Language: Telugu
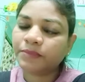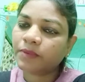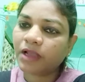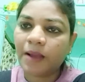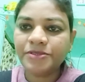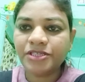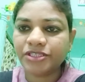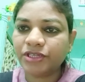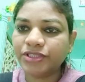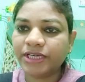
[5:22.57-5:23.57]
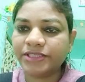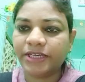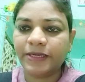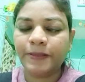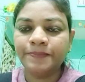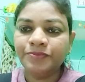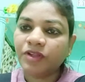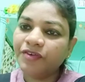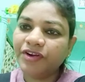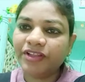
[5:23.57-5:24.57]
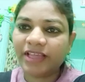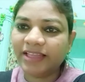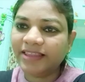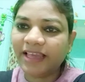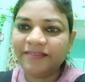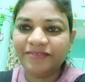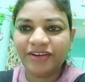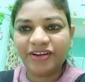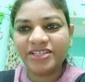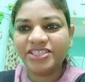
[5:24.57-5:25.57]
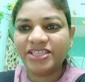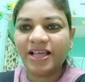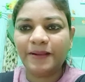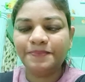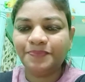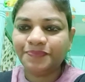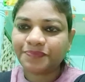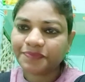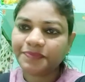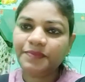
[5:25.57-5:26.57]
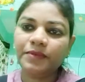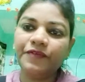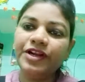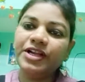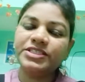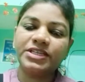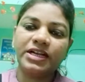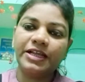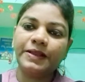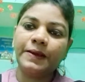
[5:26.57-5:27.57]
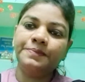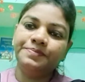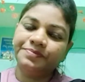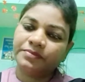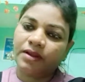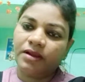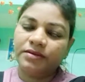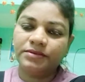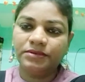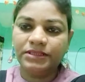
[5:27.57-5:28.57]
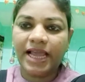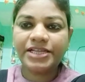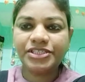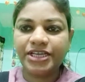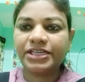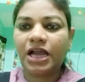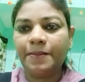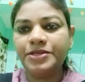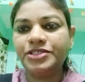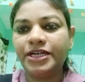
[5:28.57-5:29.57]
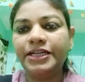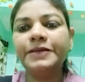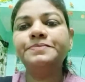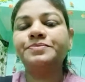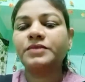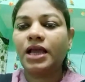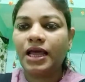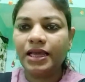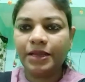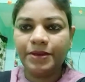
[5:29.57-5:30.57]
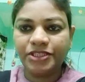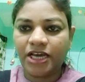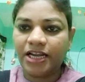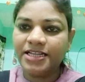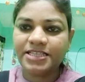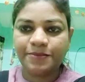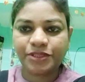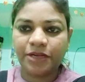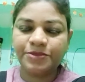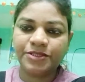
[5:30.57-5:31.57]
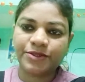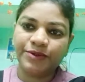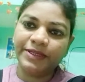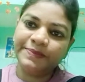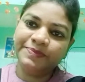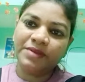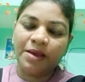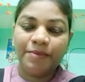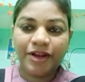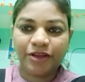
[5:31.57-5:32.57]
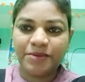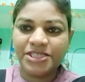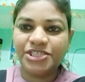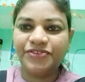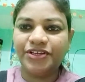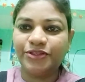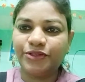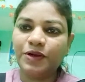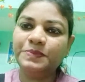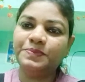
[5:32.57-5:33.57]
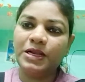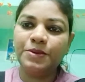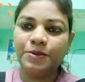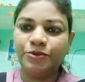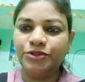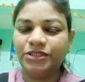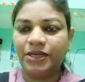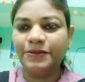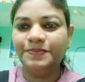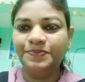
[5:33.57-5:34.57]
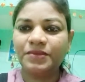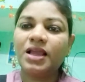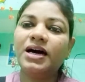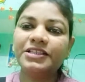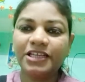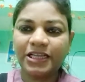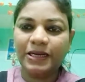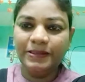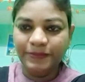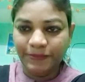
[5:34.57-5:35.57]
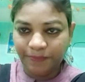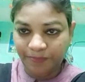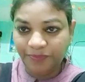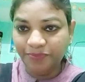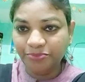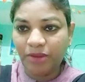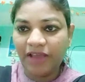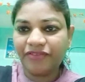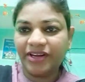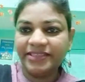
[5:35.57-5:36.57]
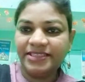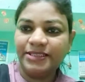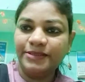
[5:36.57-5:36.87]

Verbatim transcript: కామెంట్ సెక్షన్లో షేర్ చేయండి వీడియో అయితే వీడియో నచ్చిందా వీడియో నచ్చినట్లయితే లైక్ షేర్ కామెంట్ చేయండి అలాగే మన ఛానల్ని సబ్స్క్రైబ్ చేసుకోండి మరి మంచి వీడియోతో మళ్ళీ మీ ముందుంటాను అందాక బాయ్ ఫ్రెండ్స్